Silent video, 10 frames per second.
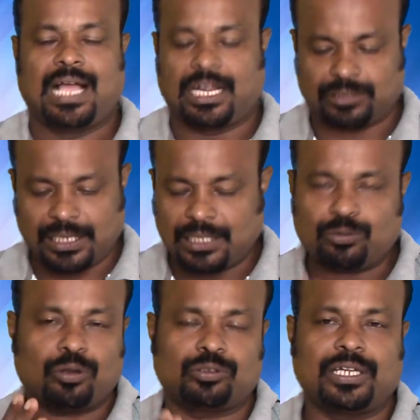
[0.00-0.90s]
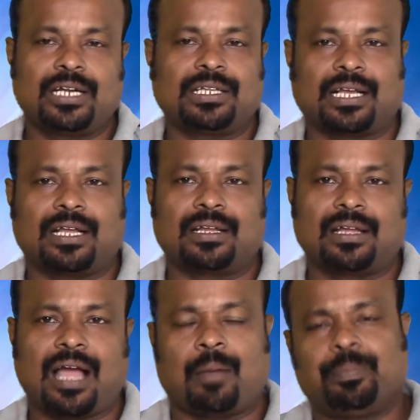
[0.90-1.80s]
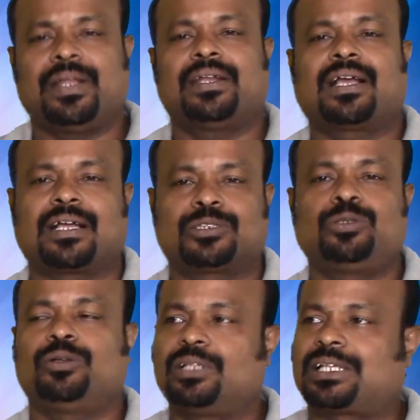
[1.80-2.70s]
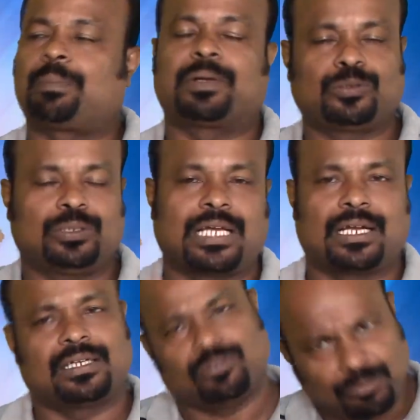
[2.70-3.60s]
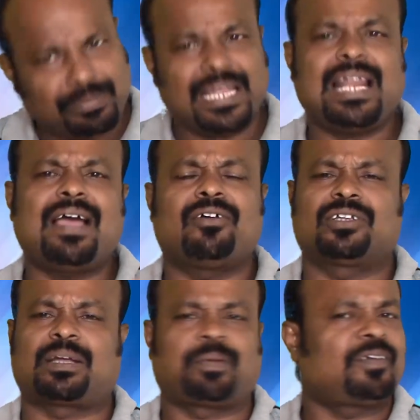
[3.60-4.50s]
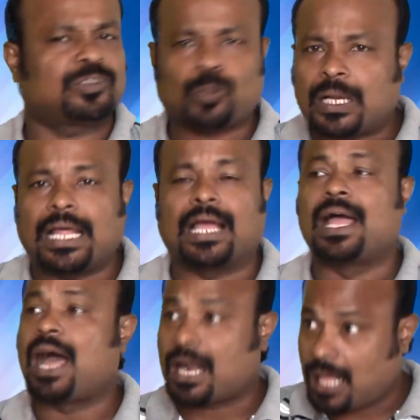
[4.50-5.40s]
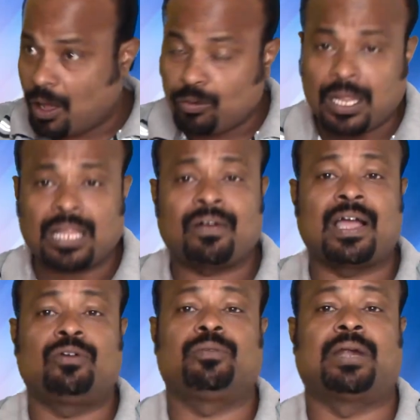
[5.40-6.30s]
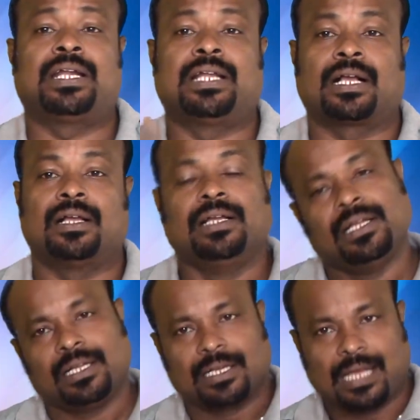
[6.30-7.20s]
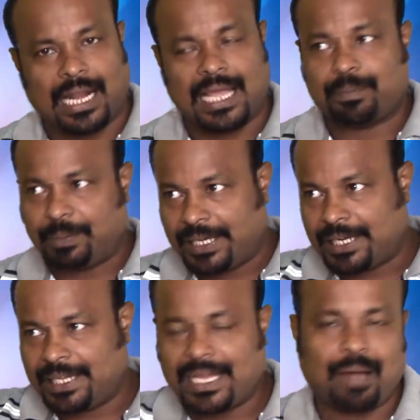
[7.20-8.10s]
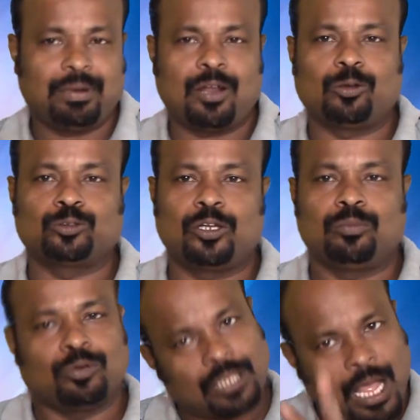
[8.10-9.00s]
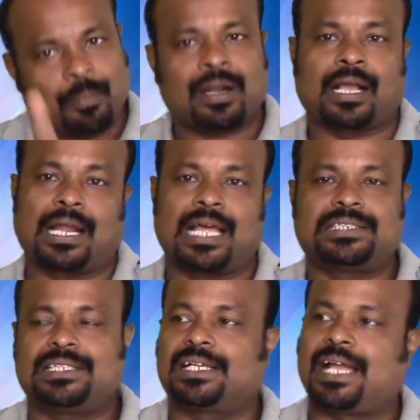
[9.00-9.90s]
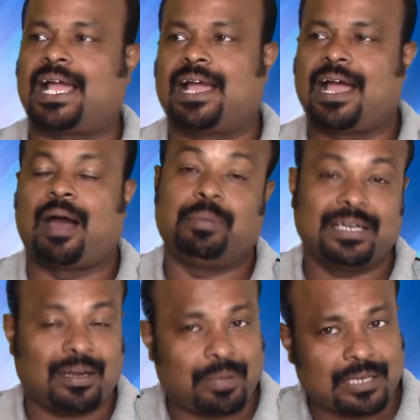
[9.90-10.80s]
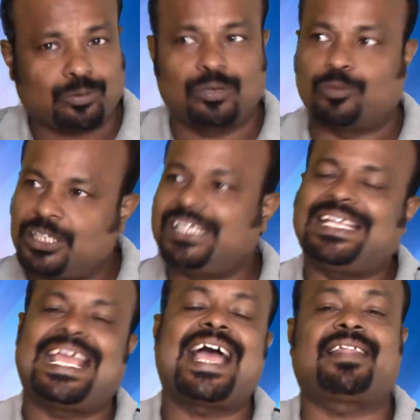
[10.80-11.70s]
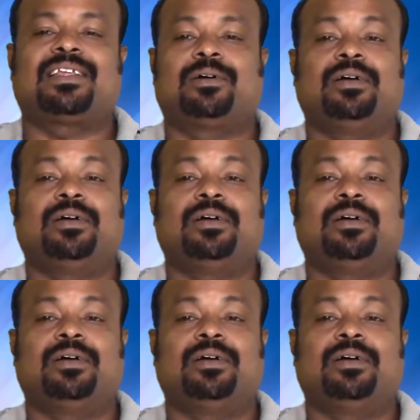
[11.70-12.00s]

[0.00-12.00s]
ஆக்சுவலாக நேற்று கூட ஒருத்தன் கேட்டிருந்தாங்க அப்படின்னா கஸ்தூரி வந்து தப்பாக சொல்லிட்டாங்கன்ட்டு உண்மையிலே அவங்க தப்பாகவே சொல்லலை ஆனால் அவங்கள தான் வாய் விட்டு மாட்டிட்டாங்க கலாய்ப்பீங்க நீங்கள் அப்படின்னு அவங்க சொல்லும்பொழுது ஆமாம் நான் கலாச்சிருக்கேன் அப்படின்ற மாதிரி சொல்லும்போது இதையே அந்த